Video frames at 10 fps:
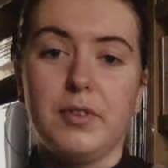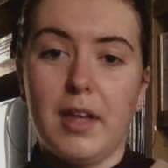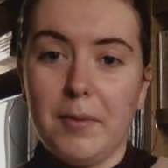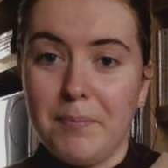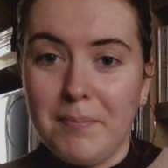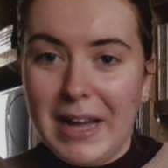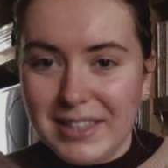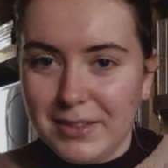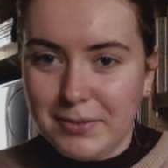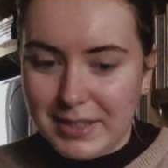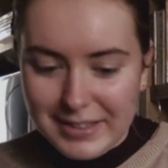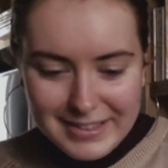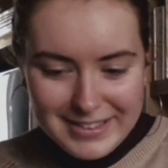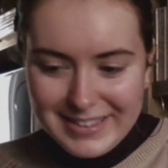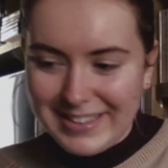ça
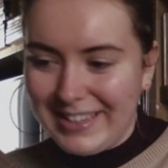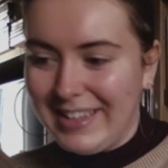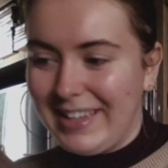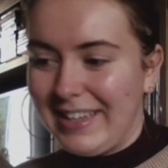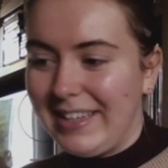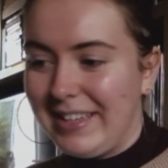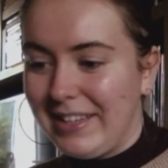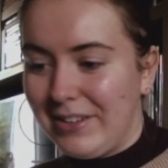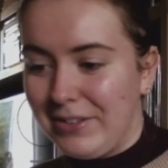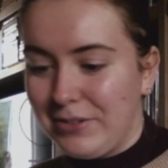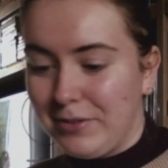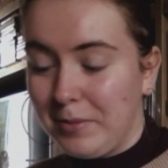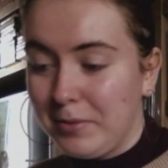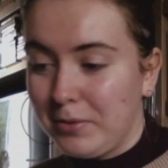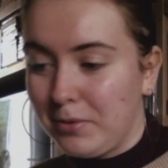magnifique. Et euh, je suis
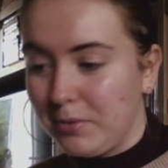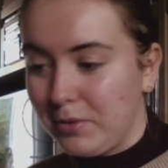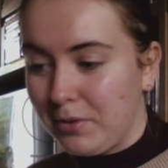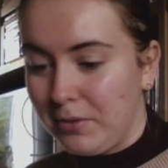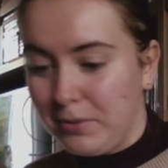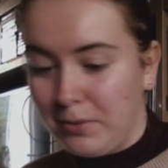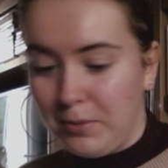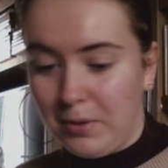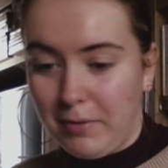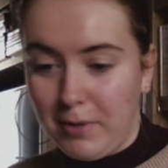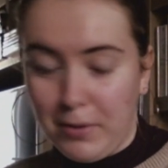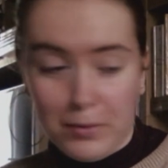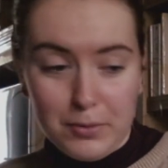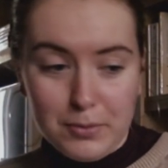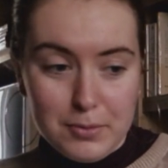vraiment trop contente de l'avoir
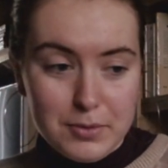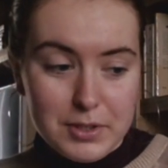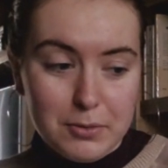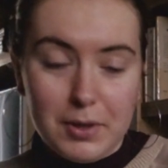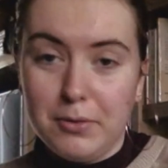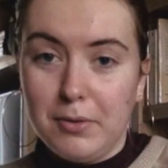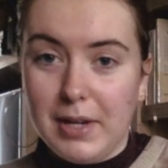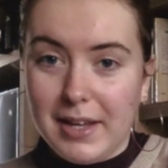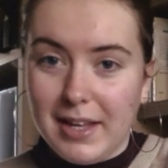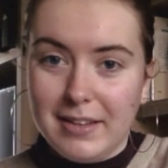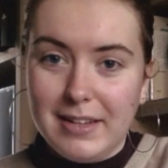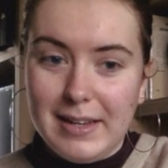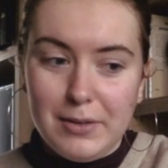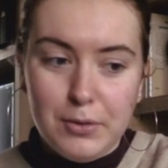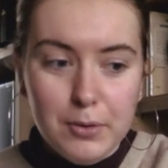reçu. J'ai trop hâte de les regarder
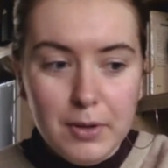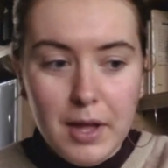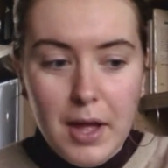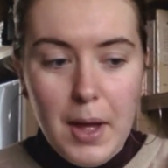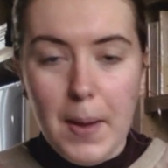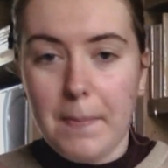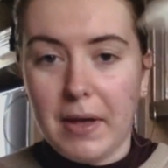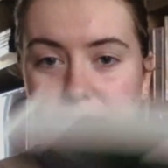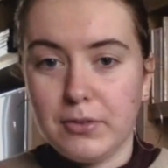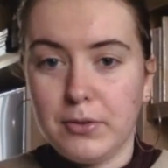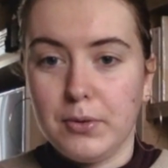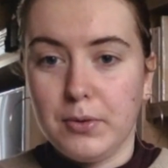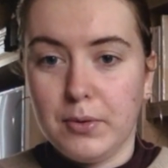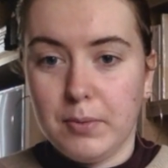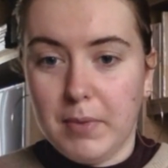les deux parce
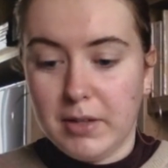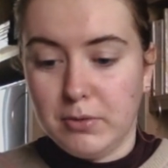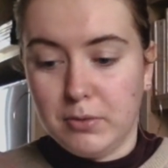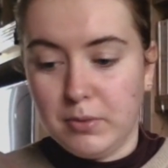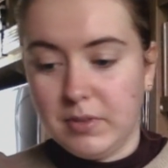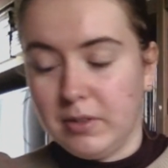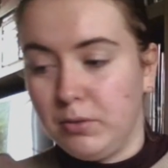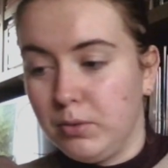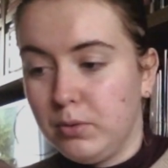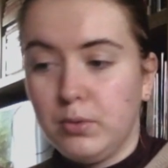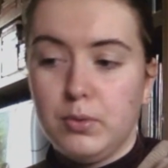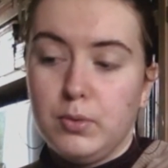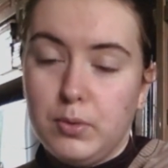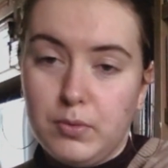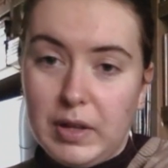que bah, du coup c'est
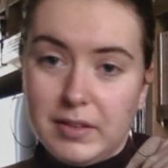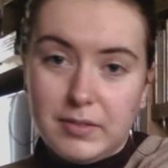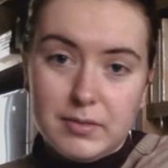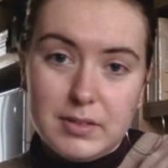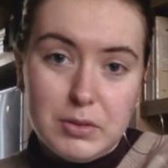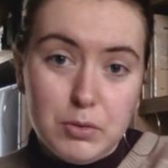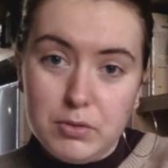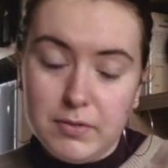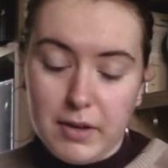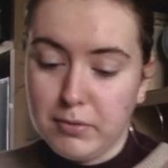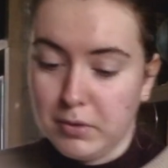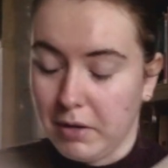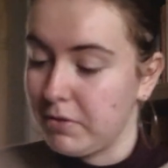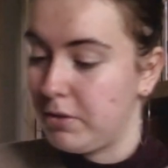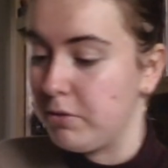deux, enfin, deux univers
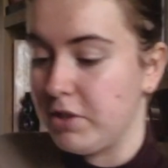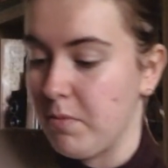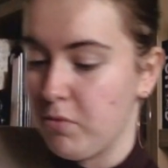photographiques que j'aime